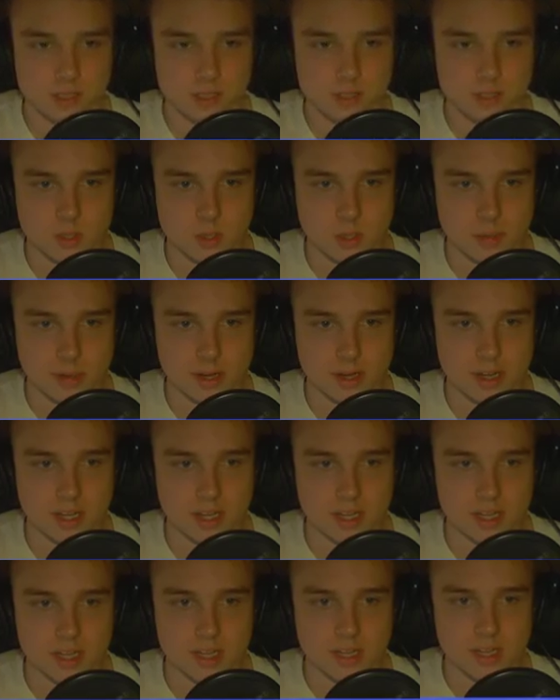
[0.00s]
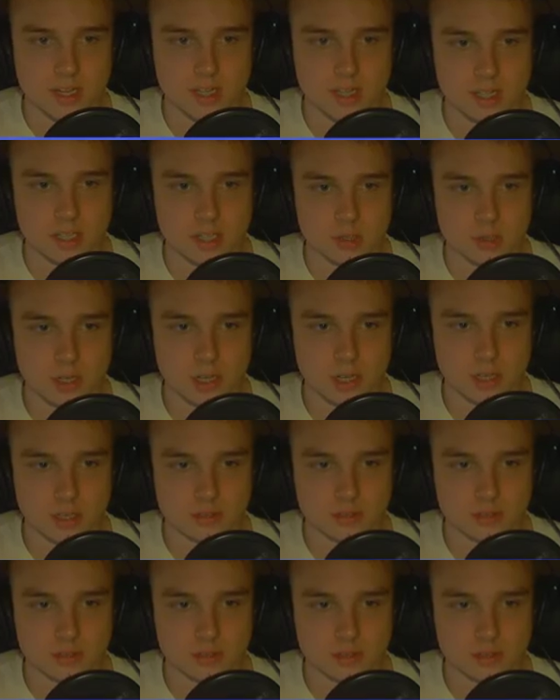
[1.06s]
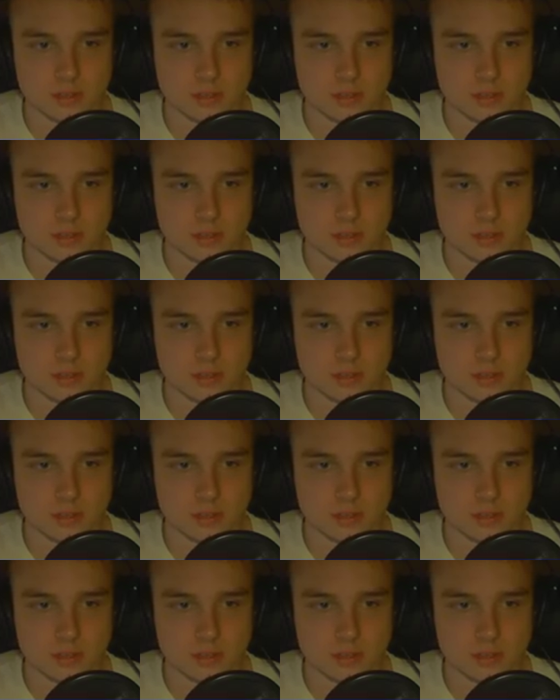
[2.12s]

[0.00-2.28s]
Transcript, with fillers: So, aber Narei, der kann schön laufen.